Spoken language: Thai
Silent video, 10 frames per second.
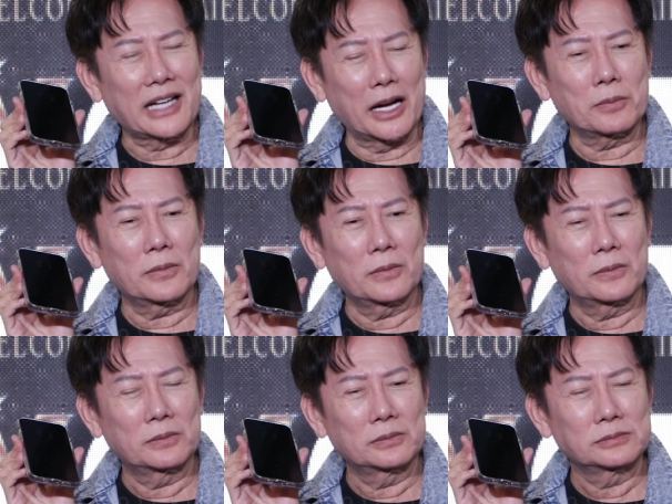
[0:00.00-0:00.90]
ครับ
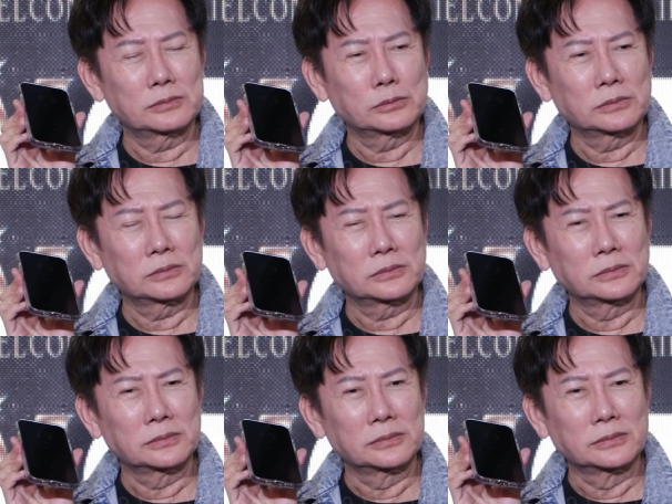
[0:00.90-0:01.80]
ผมไม่กล้าพูด
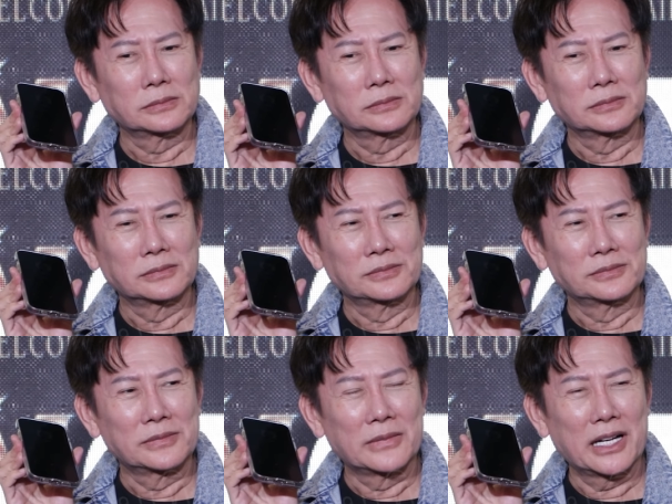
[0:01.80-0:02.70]
อะไรนะ
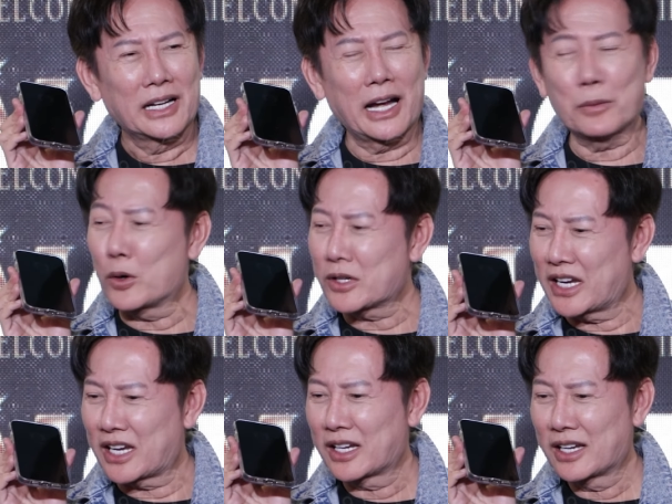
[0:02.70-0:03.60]
แล้วเอาพูด
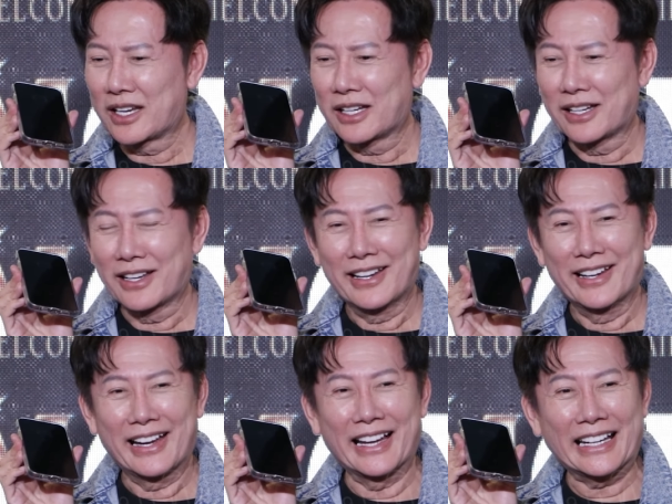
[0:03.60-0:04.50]
ดิ
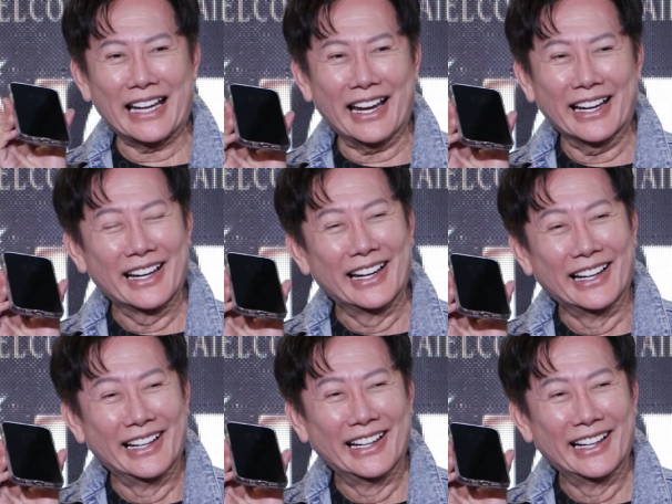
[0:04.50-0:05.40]
อะไรนะผ
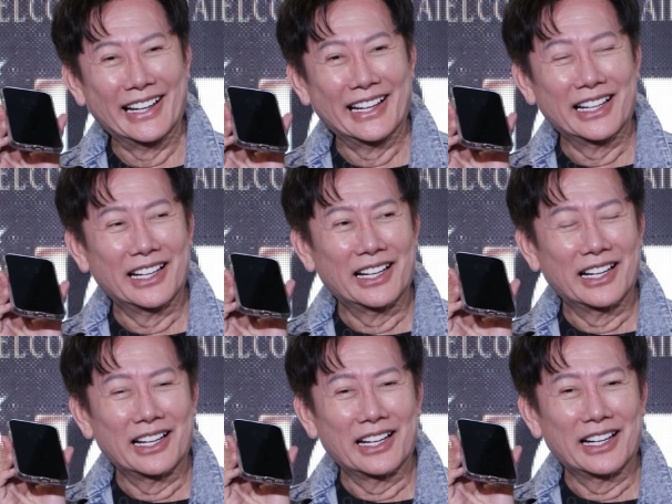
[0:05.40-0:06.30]
มไม่รู้เรื่องที่เขา
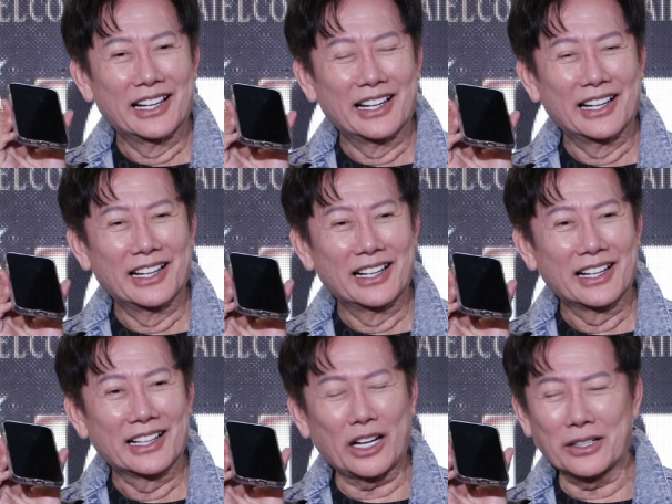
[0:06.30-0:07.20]
ด่าผมเลย
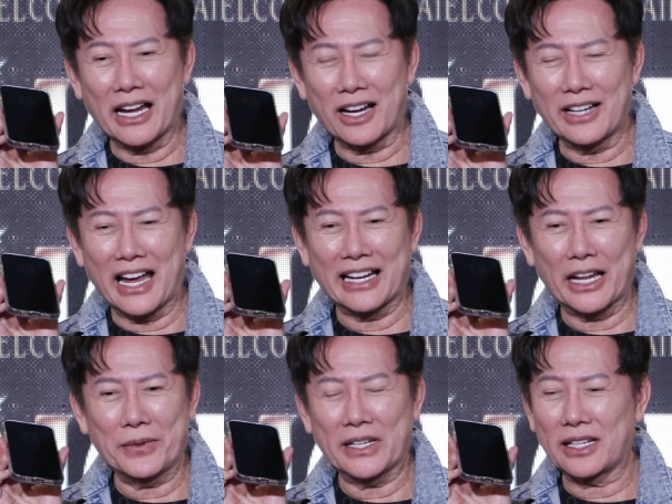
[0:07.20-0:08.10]
เขาด่าเขาด่าอะ
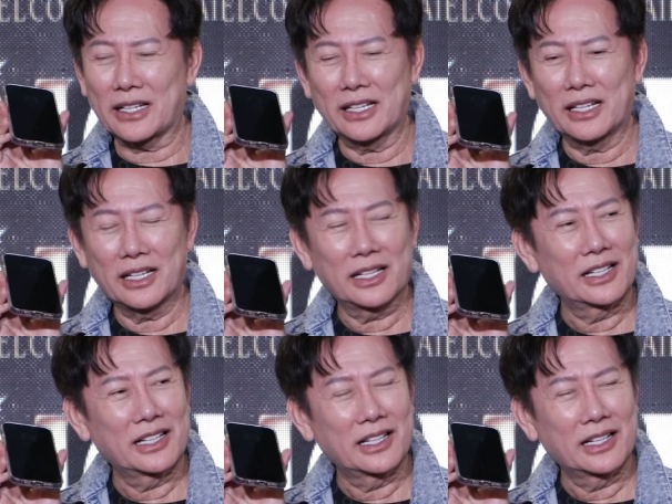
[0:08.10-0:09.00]
ไรพี่ไม่รู้เลยเขา
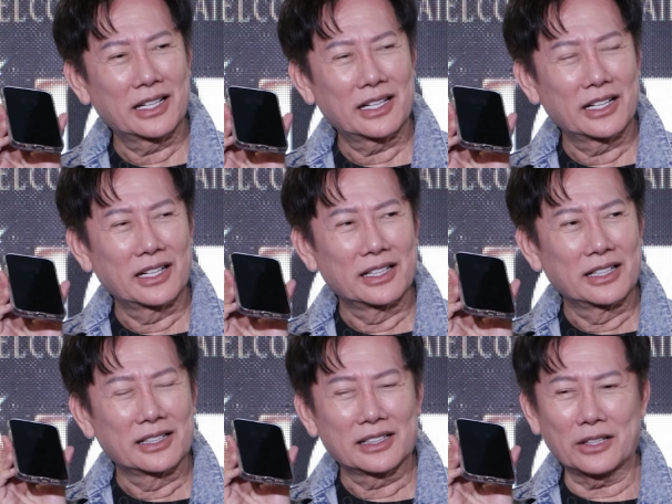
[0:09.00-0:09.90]
ยังด่าผมเลย
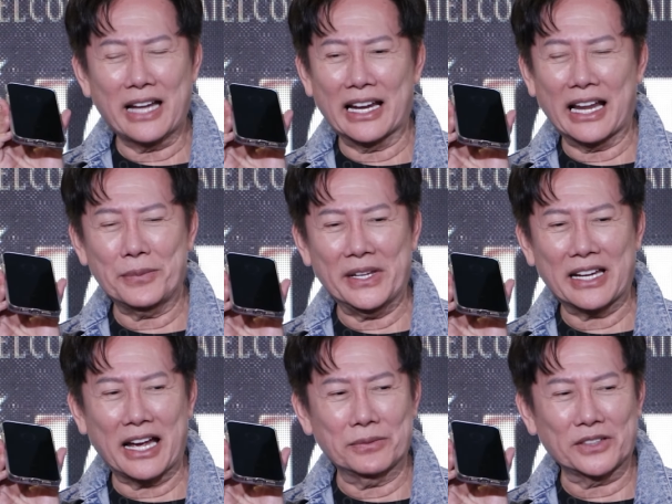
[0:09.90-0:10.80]
เขาด่าอะไรพี่
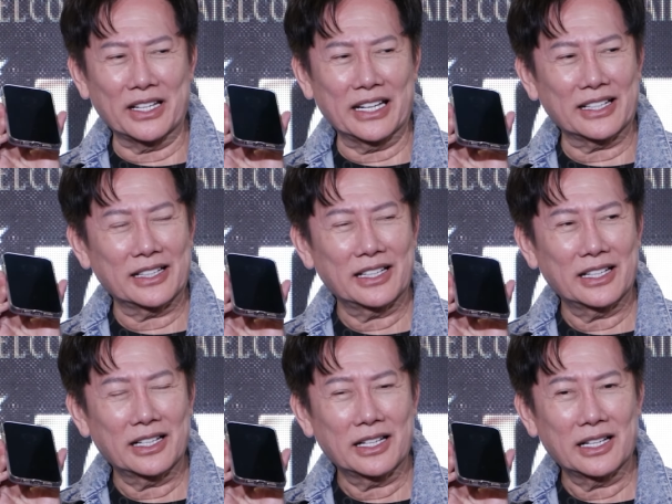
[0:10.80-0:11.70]
ครับตอนนี้เห็น
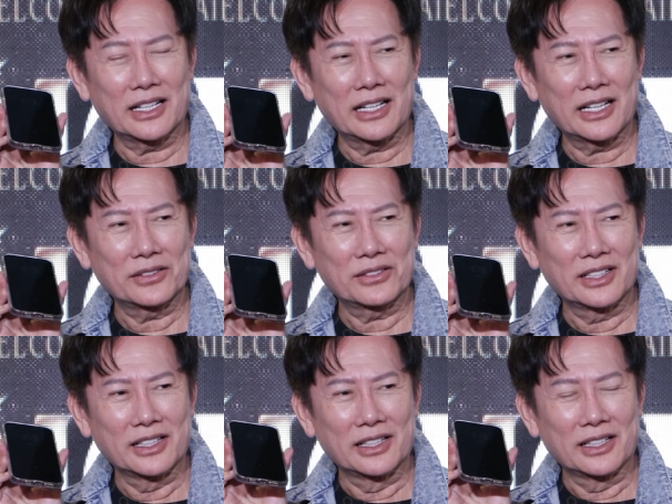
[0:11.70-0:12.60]
เขาไลฟ์
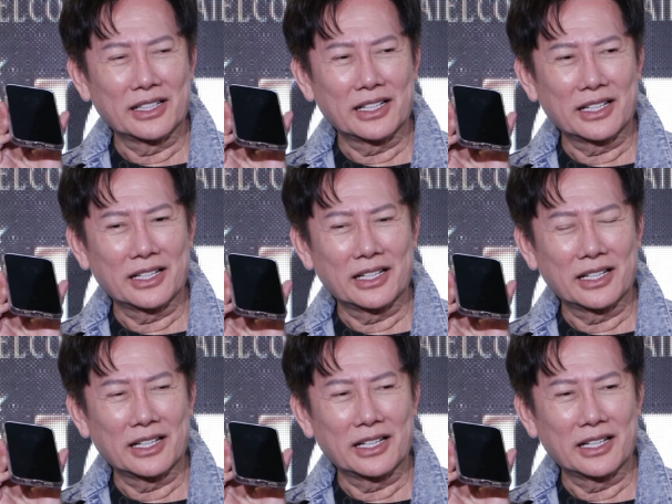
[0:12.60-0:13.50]
เขาไม่ได้พูด
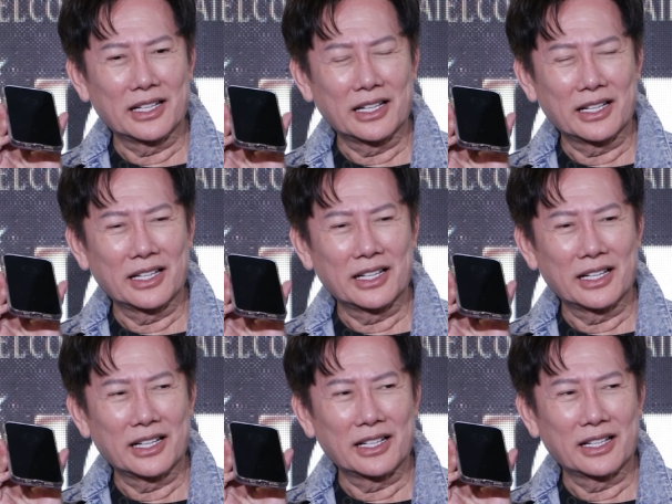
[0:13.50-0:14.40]
ชื่อผมตรง
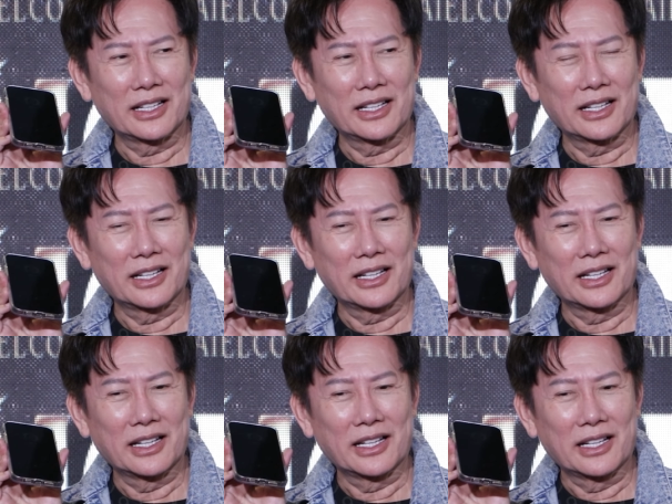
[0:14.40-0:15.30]
แต่ว่าเขา
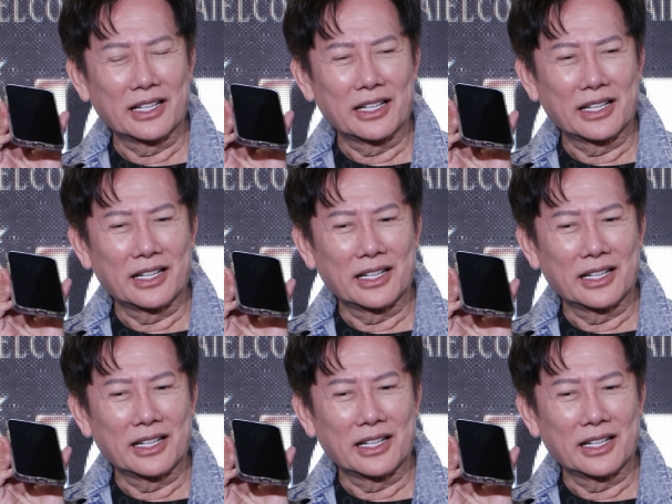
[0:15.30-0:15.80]
ไม่กล้าพูดอะไร